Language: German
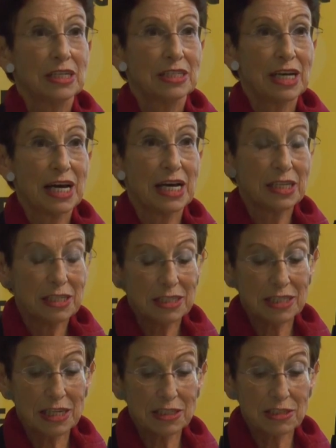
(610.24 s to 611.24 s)
die
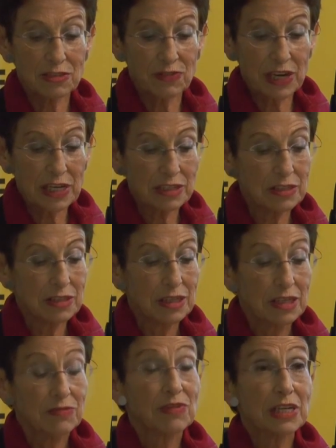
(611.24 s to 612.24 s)
eingesetzt werden,
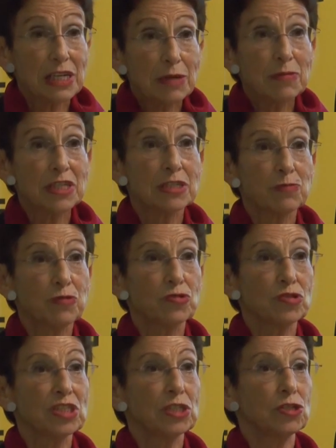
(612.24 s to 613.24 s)
wann immer sie
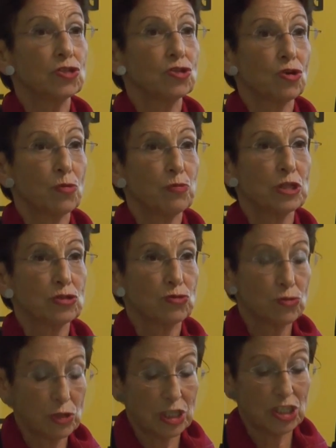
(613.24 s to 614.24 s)
politisch
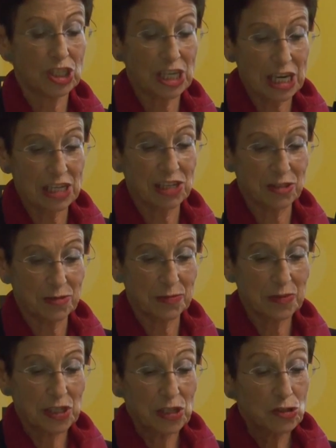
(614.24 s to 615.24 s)
opportun erscheinen.
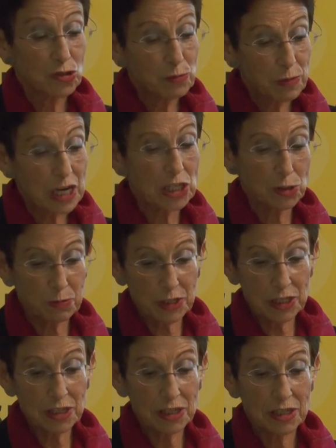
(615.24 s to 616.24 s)
Zum
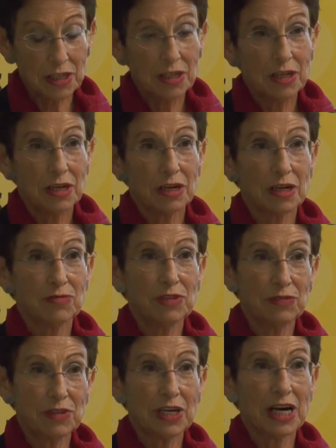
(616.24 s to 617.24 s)
Beispiel, äh,
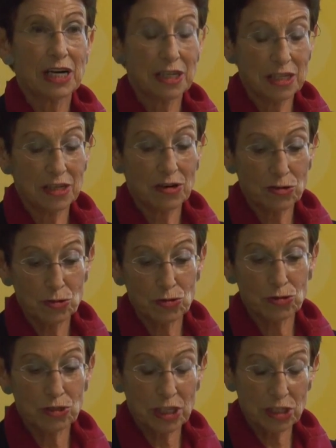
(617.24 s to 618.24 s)
wie wir alle aus
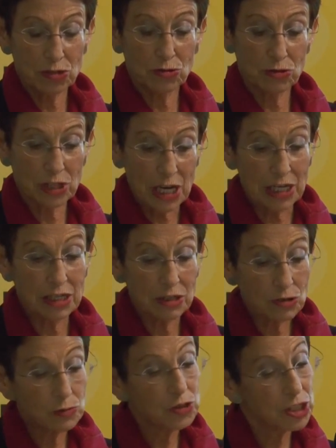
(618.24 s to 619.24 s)
Österreich gut
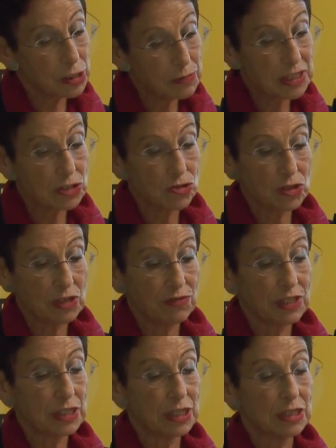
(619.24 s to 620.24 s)
kennen, um Stimmen zu
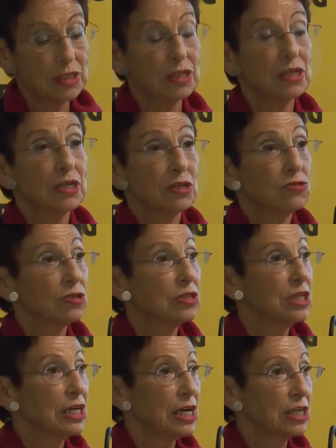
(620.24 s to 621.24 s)
gewinnen durch
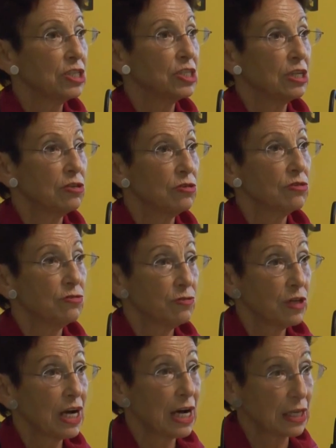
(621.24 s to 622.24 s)
die Herstellung
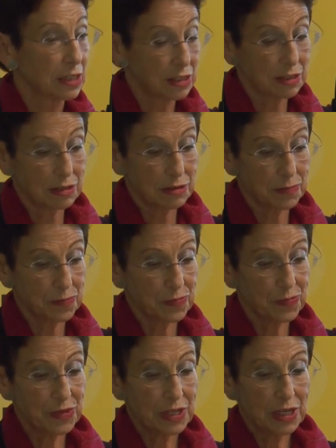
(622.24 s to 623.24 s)
von Angst.
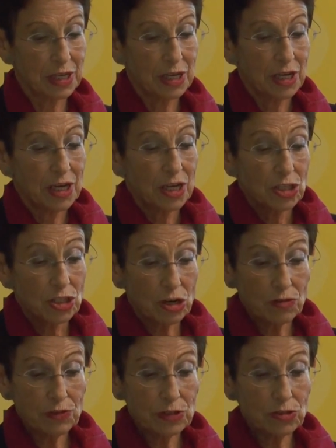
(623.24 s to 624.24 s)

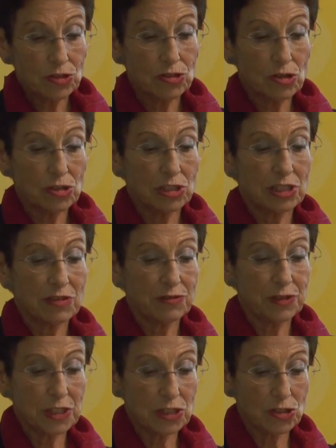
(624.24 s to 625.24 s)
Schauen wir uns noch die
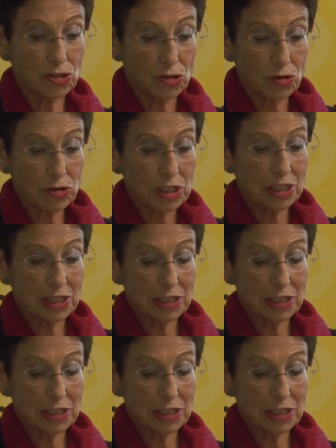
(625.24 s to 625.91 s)
Definition in